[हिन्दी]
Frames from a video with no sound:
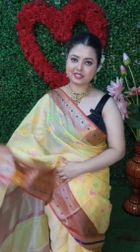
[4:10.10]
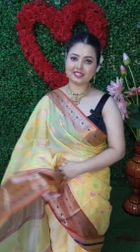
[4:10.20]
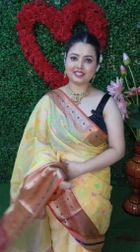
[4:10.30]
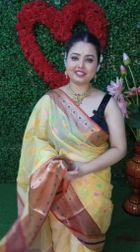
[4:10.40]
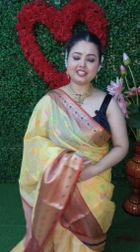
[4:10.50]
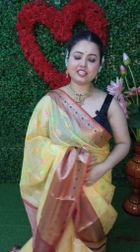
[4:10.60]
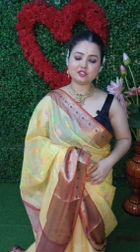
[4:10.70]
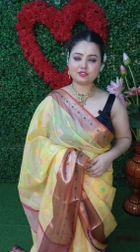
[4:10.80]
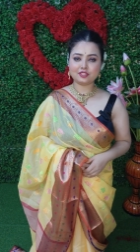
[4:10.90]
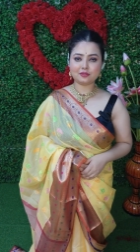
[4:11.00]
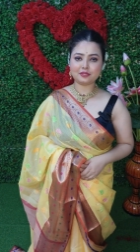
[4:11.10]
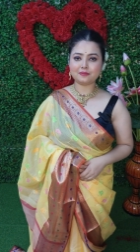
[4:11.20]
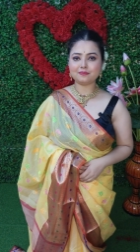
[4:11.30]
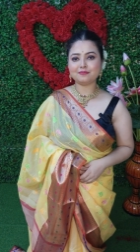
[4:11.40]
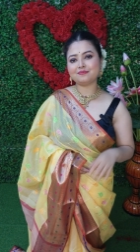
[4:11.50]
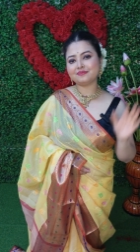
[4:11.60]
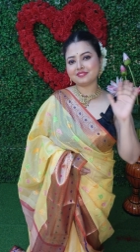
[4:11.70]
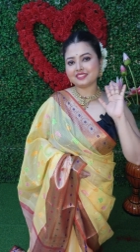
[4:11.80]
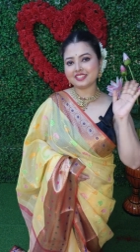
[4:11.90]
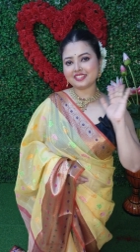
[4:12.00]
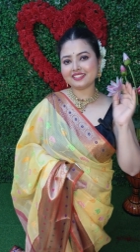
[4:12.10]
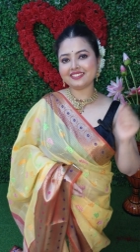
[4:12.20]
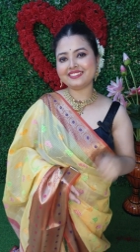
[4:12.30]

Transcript: मिलते हैं नेक्स्ट वीडियो में टाटा